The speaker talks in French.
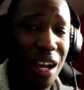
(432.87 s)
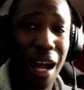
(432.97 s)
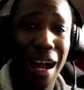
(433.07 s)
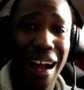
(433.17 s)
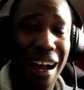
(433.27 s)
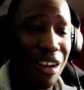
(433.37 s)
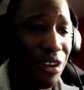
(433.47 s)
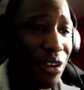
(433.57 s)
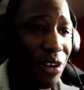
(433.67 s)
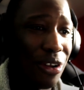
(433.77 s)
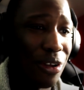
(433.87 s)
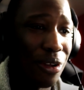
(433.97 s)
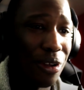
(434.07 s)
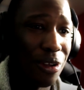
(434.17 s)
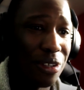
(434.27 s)
à...
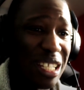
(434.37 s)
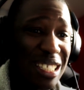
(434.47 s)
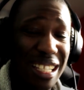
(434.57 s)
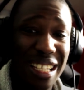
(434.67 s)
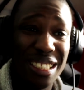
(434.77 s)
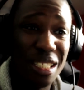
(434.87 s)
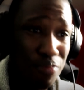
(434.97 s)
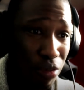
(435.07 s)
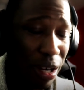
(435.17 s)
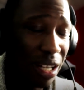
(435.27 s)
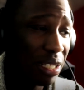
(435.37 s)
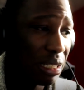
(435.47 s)
Euh, je reste à 10 points.